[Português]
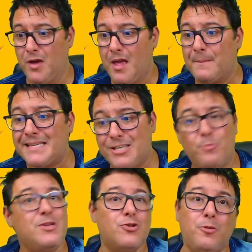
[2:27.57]
Mas eu
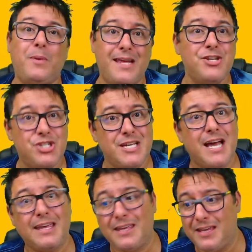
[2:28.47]
me surpreendi
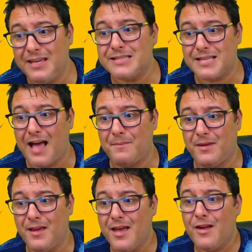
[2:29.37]
aqui,
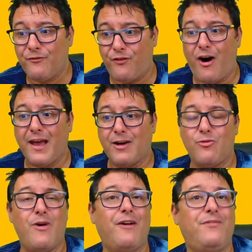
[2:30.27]
sabe? Fora
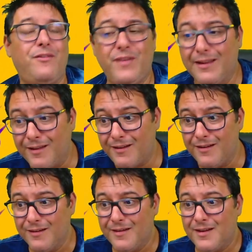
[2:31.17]
com a Vivilã.
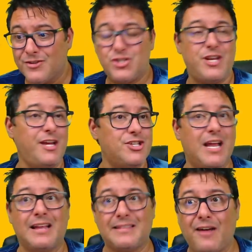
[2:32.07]
Gente,
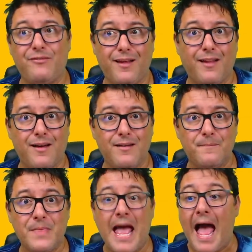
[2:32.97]
ela tá vilã.
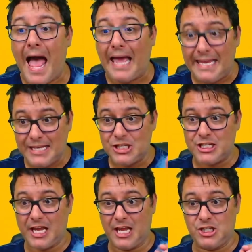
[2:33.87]
Aí,
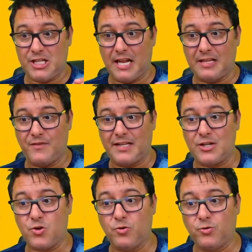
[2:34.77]
gente, ela na verdade
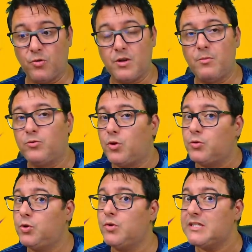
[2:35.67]
contou que montou
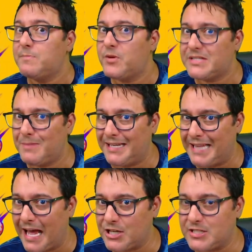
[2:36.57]
duas
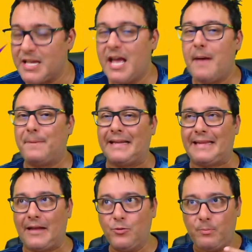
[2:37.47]
possibilidades para estar
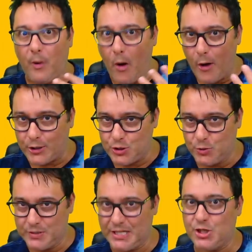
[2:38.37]
tá no pódio, ou
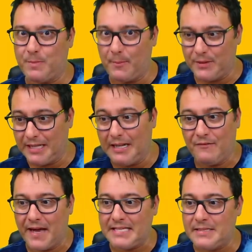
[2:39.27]
seja, para poder
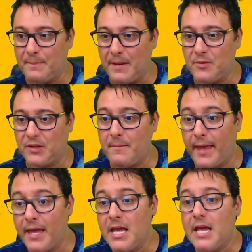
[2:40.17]
levar esse prêmio
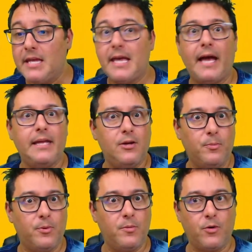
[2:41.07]
também. E aí o
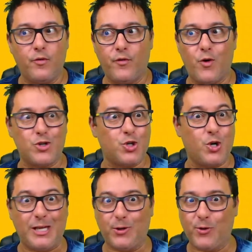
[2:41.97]
público ficou
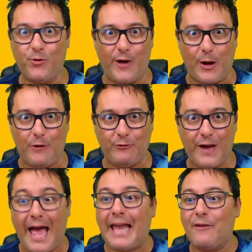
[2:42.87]
choquito com o farofa.
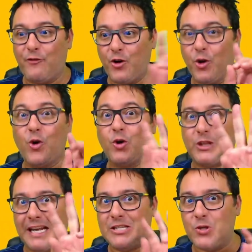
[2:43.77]
Ela foi e colocou
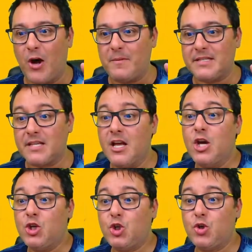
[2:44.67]
três nomes:
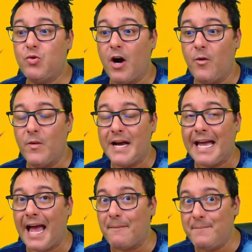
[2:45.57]
João,
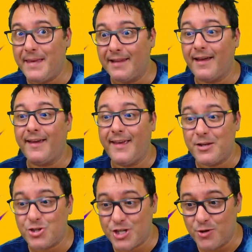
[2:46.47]
Camila e
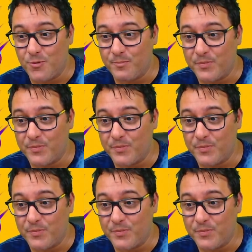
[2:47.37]
Gil.